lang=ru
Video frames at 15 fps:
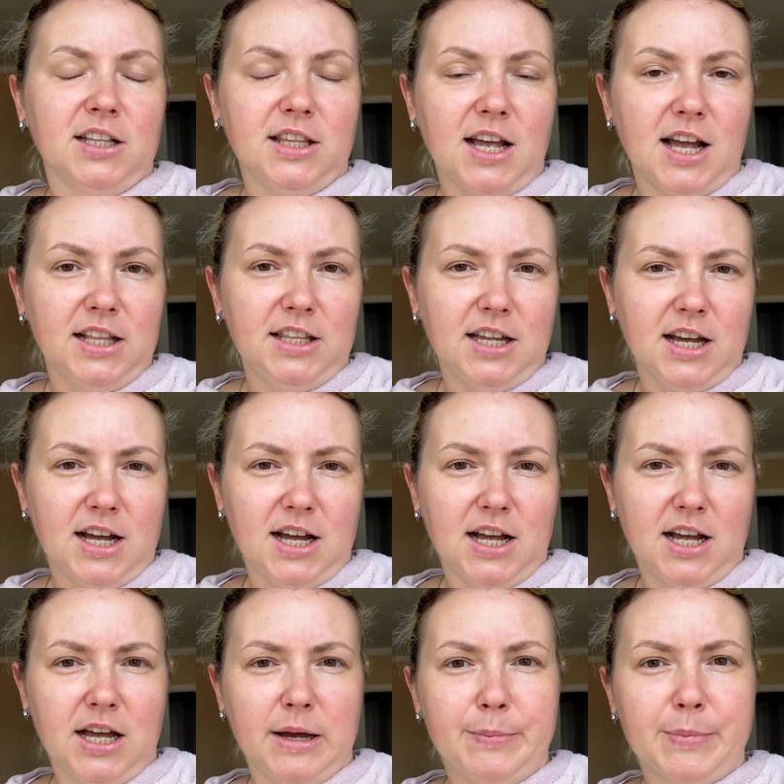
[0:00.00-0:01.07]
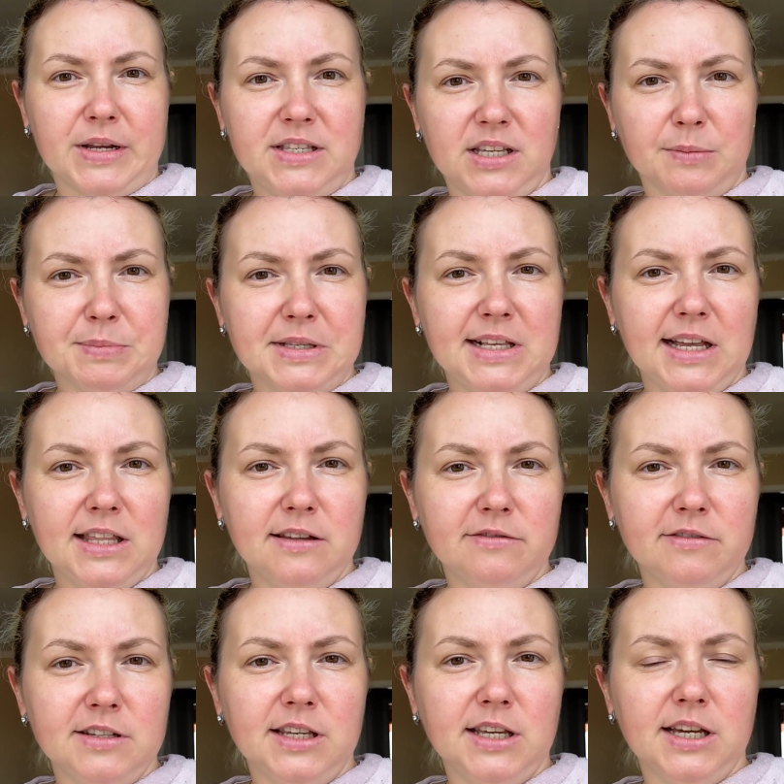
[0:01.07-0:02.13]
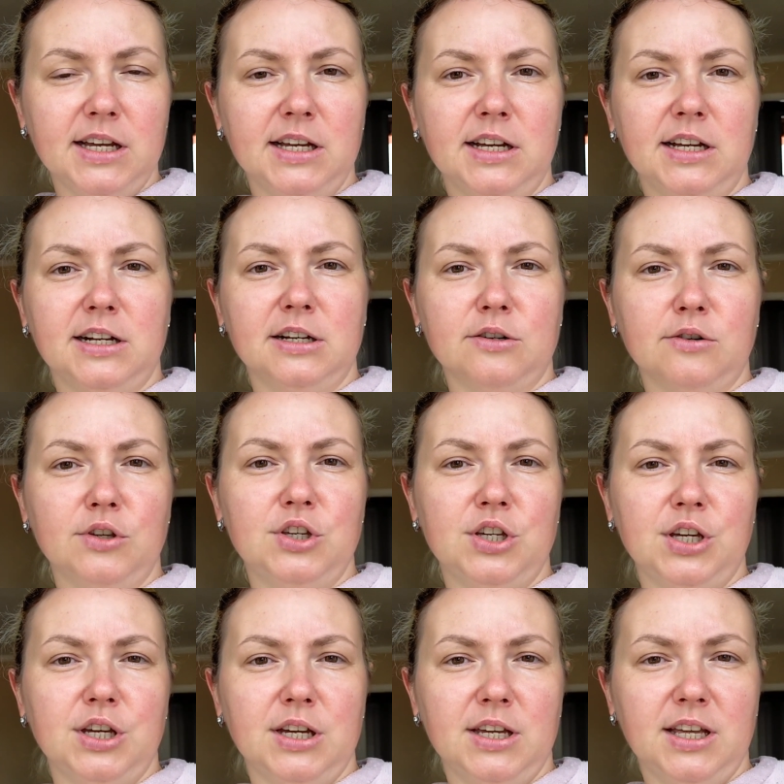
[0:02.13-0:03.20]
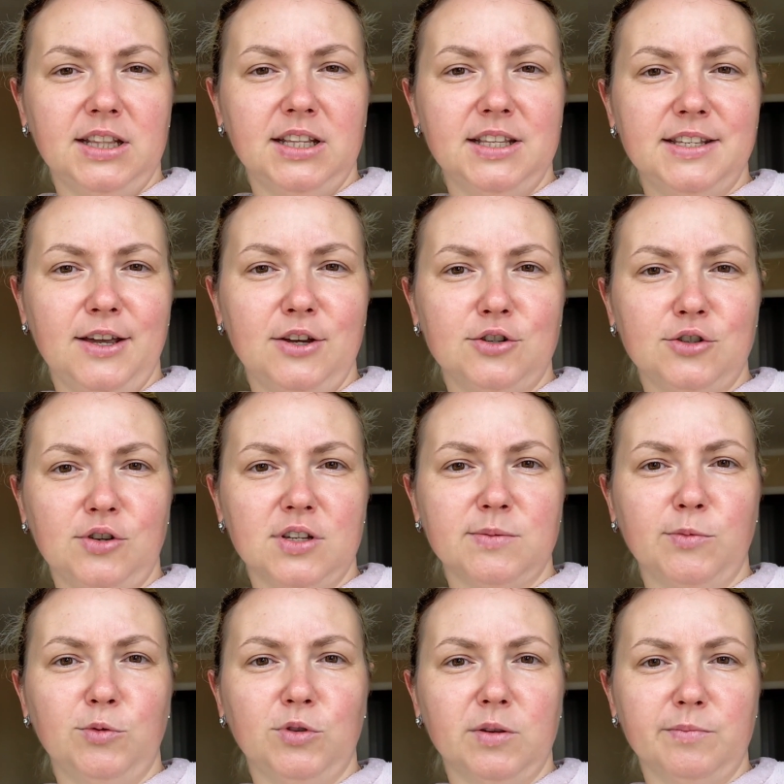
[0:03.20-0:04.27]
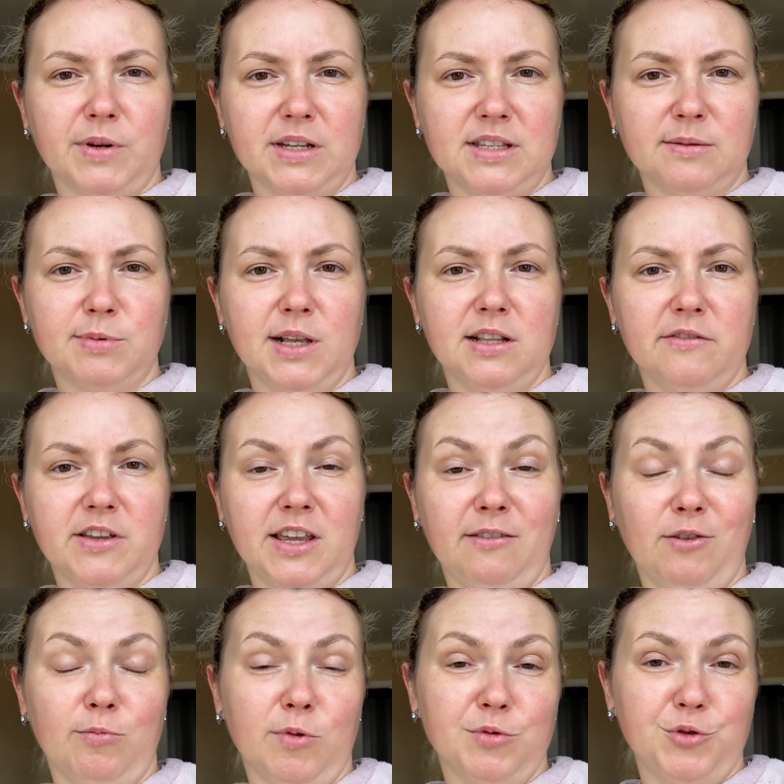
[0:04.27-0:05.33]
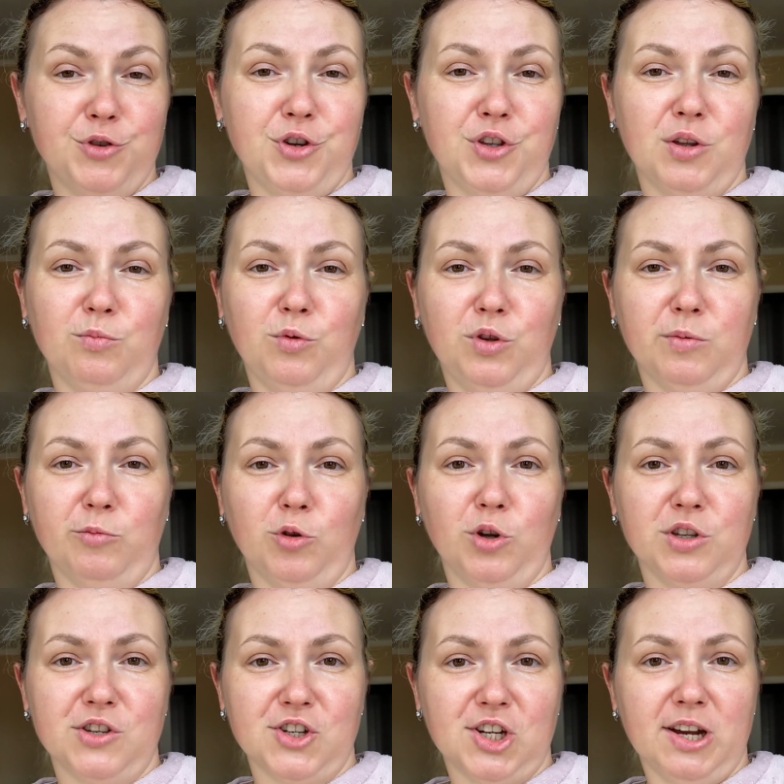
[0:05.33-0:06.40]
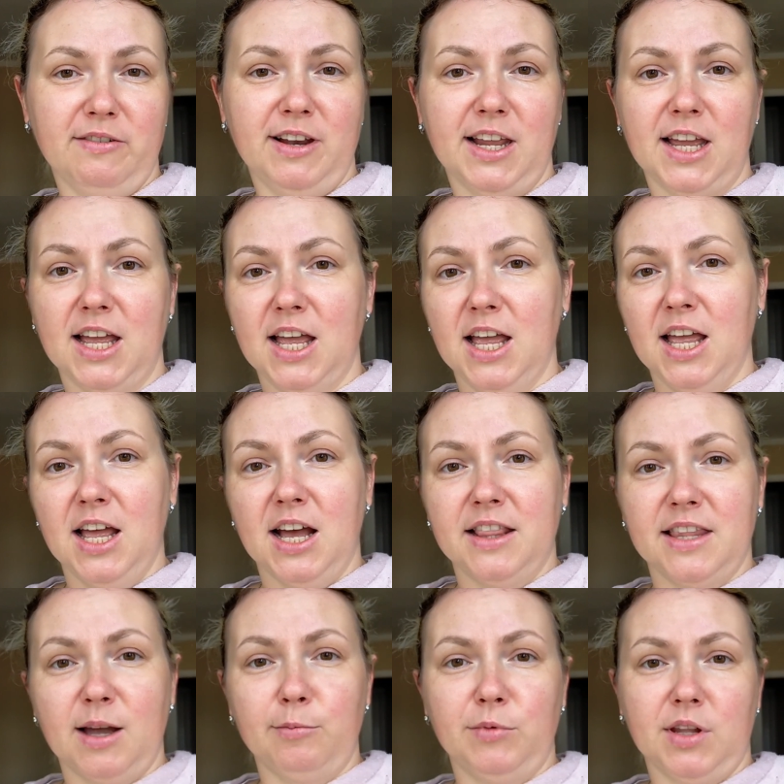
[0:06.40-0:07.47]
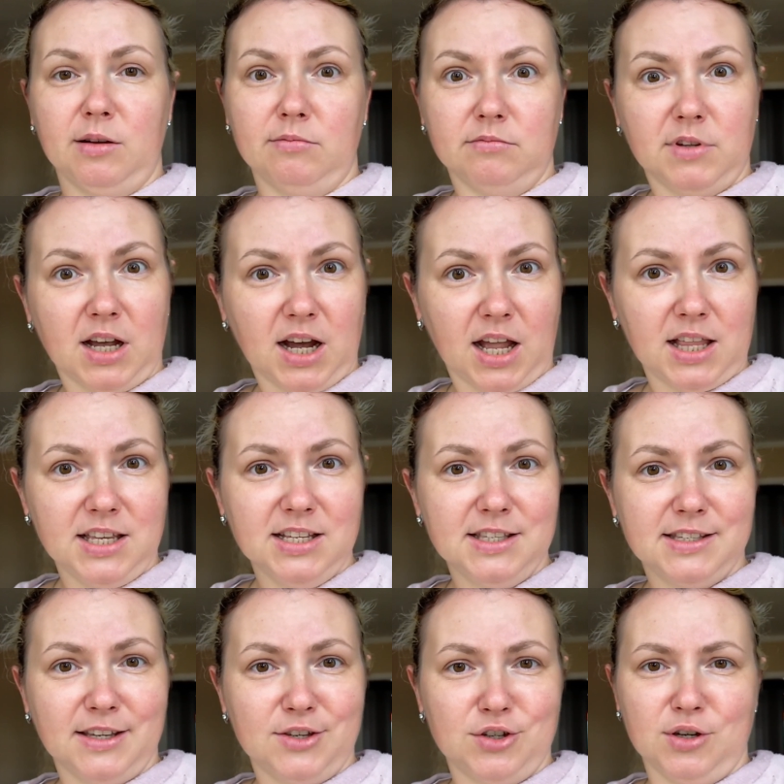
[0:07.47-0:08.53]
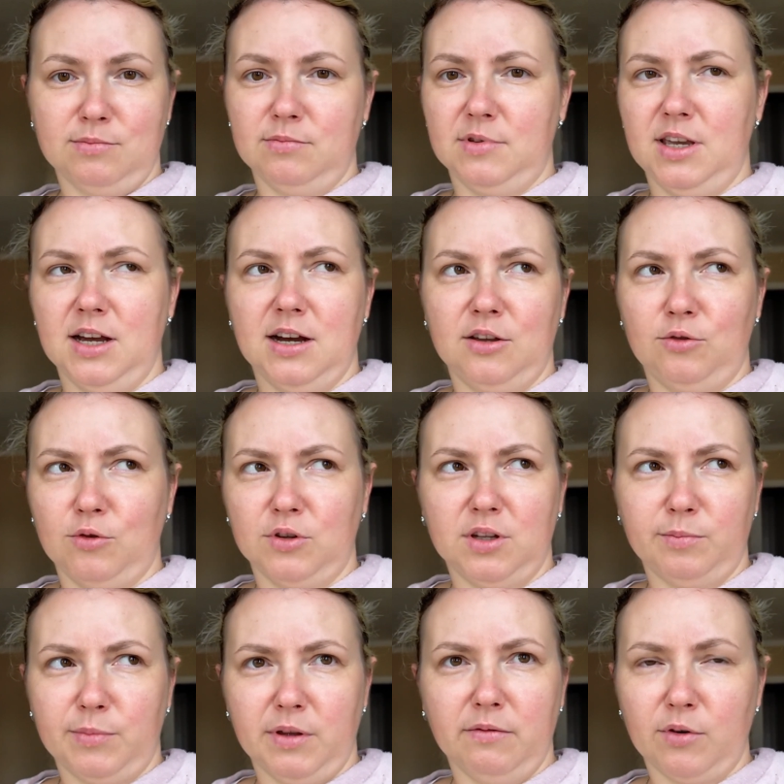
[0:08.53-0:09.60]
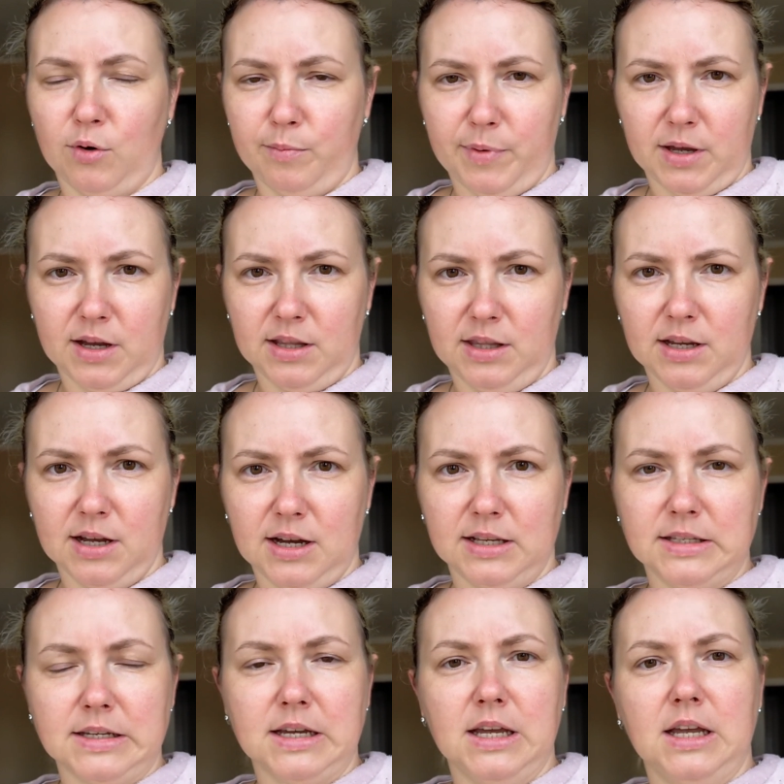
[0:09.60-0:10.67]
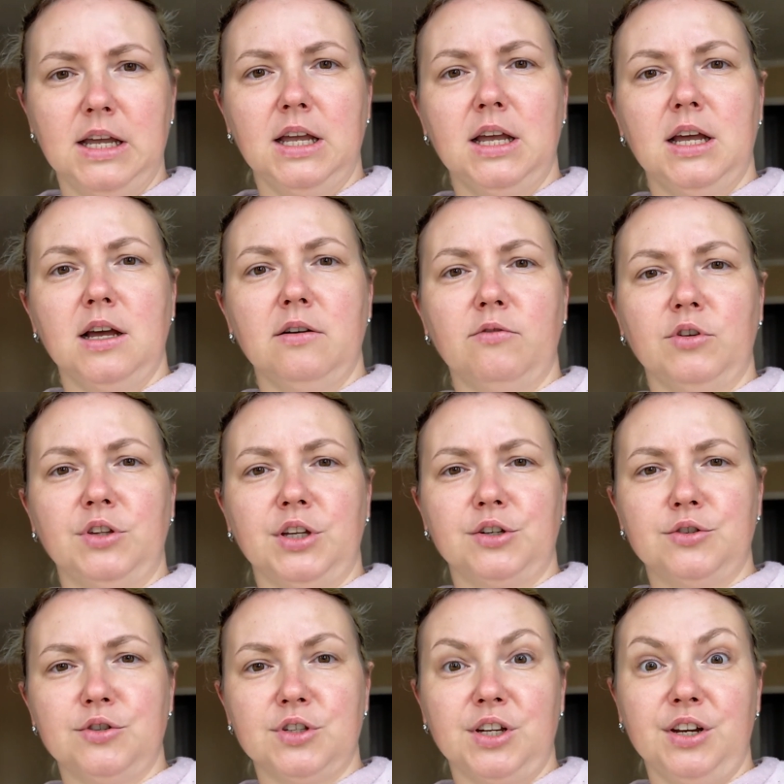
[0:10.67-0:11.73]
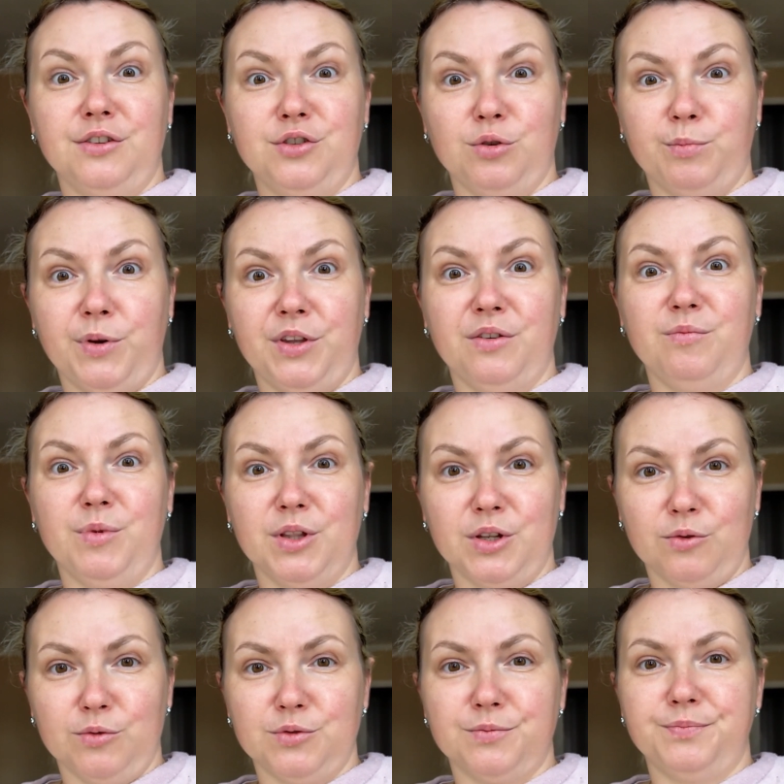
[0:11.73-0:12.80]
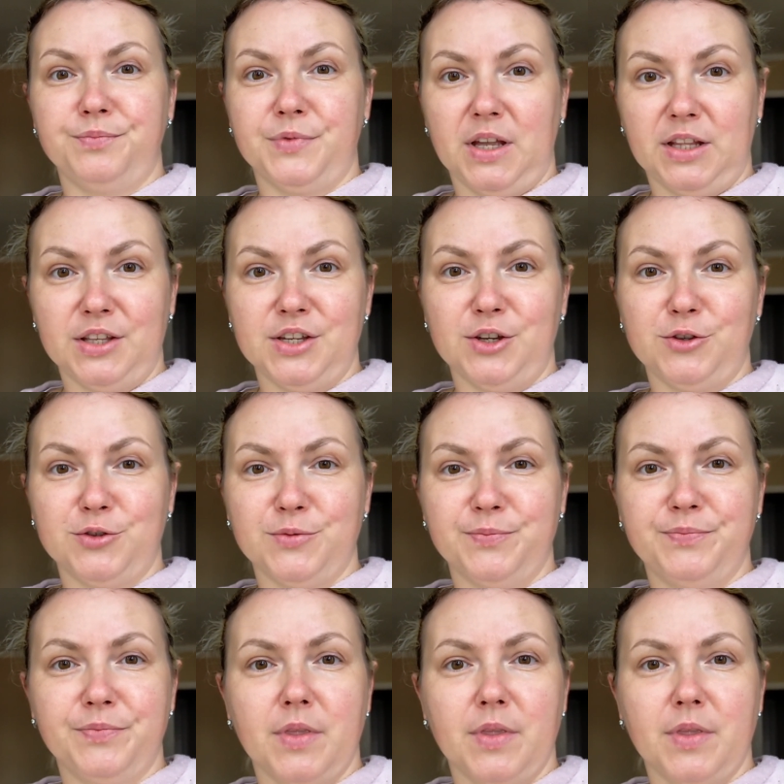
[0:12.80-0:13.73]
Надо пройти обследование. Короче, я надеюсь, что я смогу там пройти обследование. И в любом случае это будет намного дешевле нам там находиться, чем ехать куда-то по Европе отдыхать. Вот, так что, скорее всего, поедем в Беларусь, я надеюсь.